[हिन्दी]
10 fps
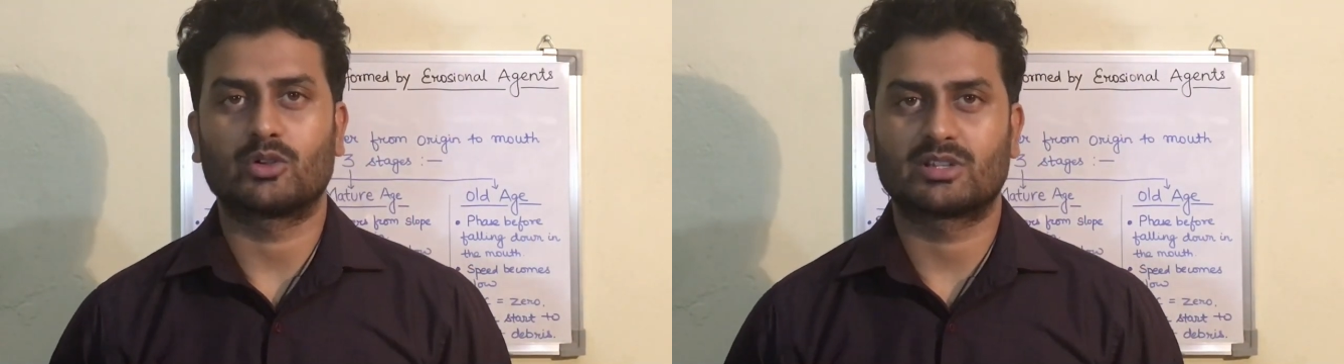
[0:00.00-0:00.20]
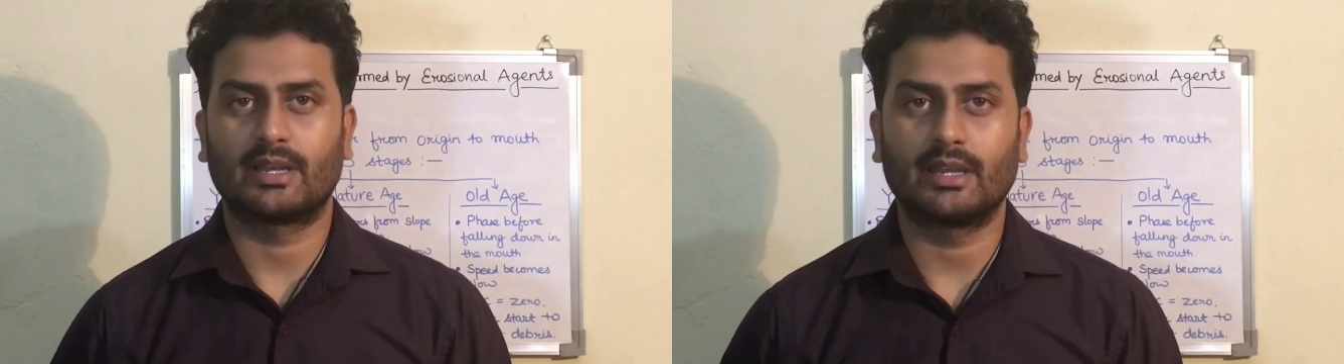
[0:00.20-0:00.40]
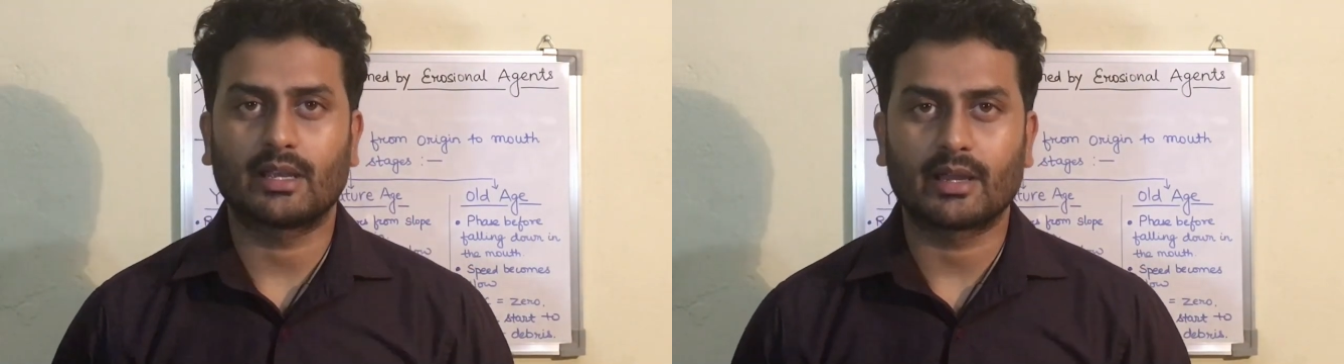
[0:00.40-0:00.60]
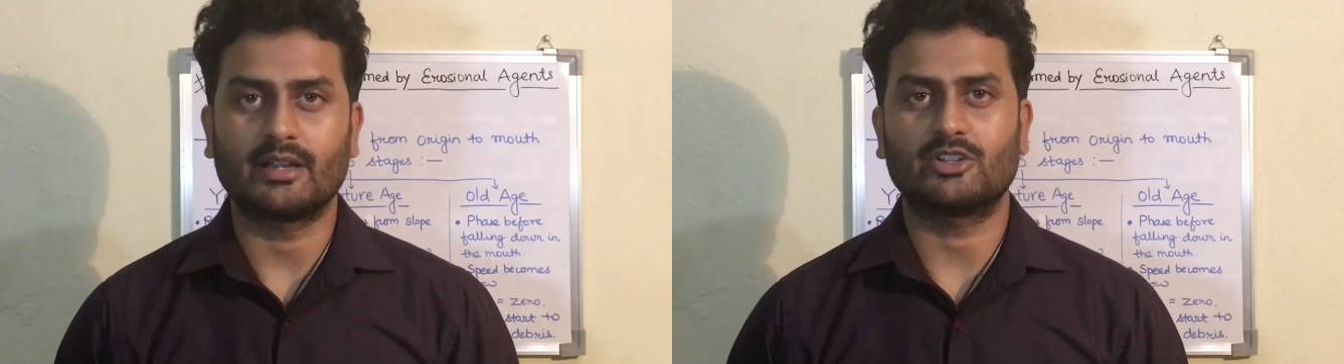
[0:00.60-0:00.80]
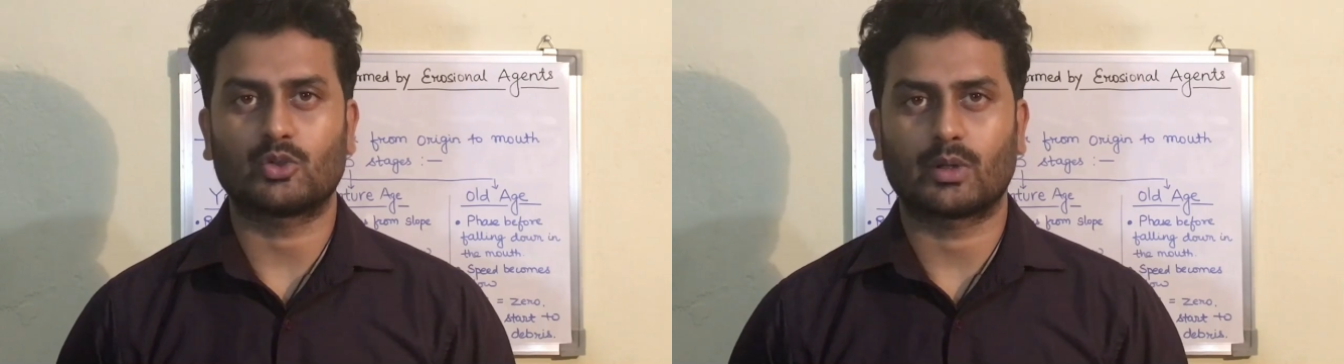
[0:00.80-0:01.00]
ओशियनिक
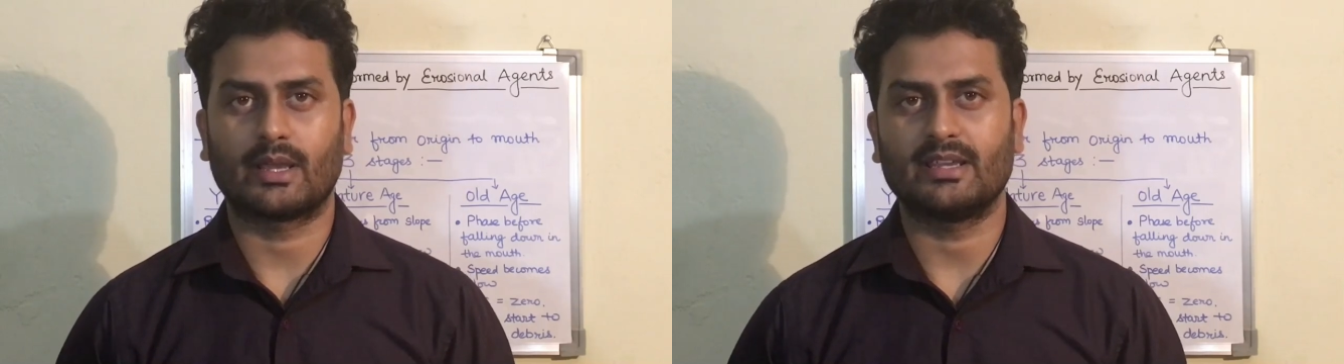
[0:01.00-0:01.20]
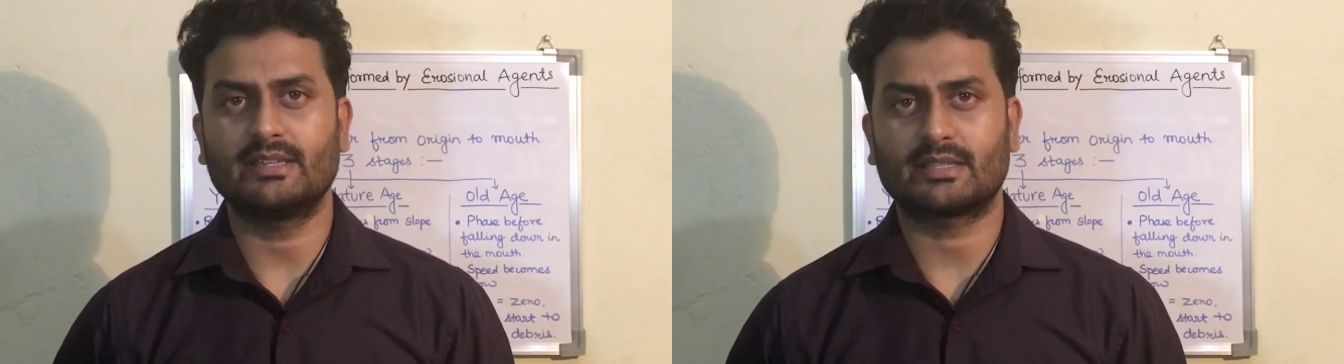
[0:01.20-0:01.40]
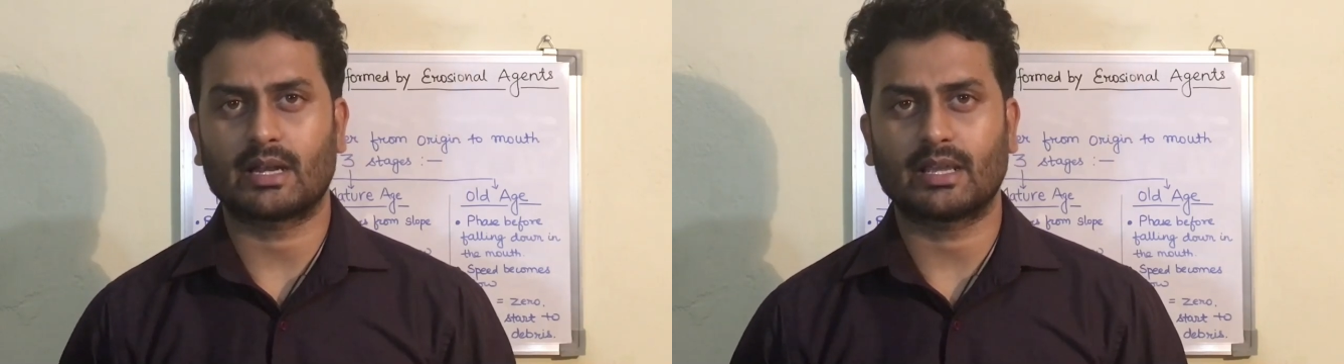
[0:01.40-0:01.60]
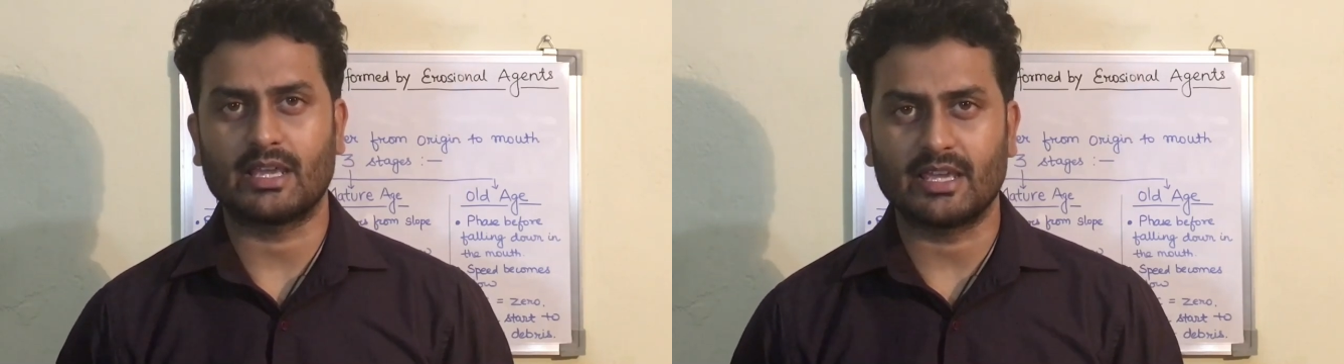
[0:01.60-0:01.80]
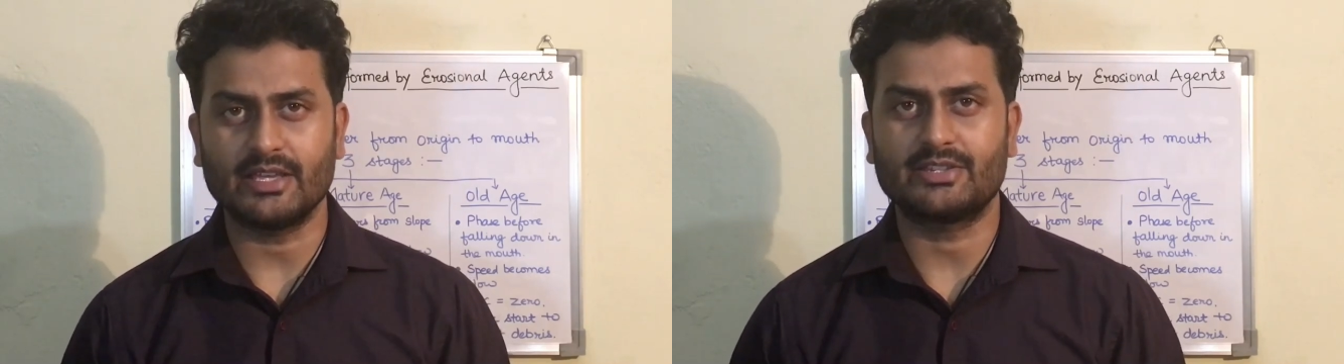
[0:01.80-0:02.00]
करेंट्स हो गए इस तरह
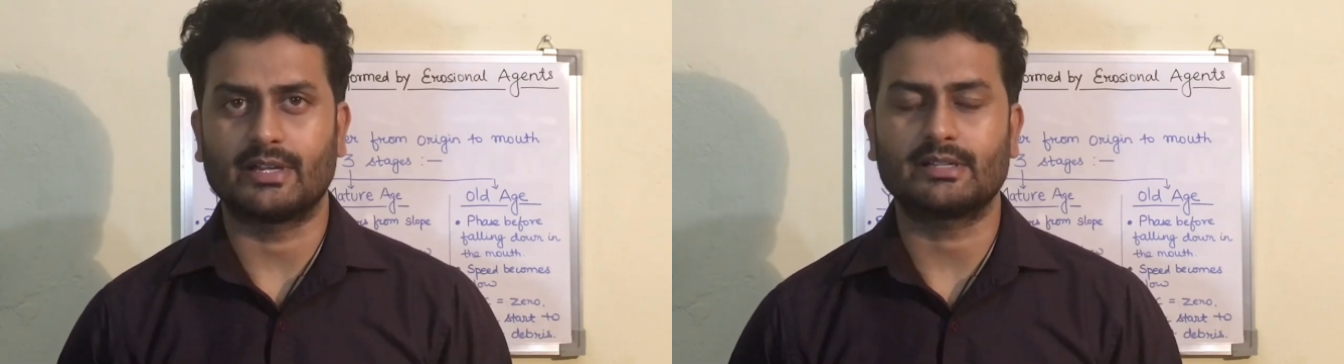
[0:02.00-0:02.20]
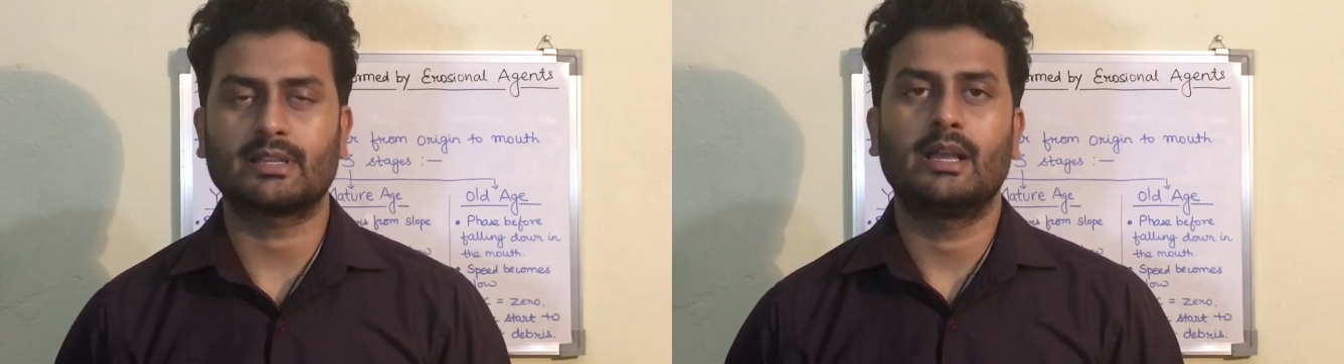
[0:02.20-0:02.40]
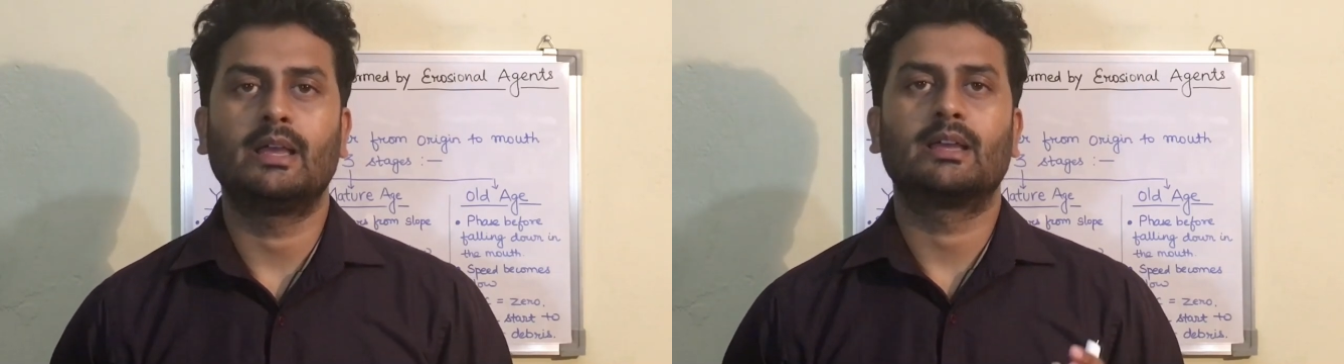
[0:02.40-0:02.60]
के एजेंट्स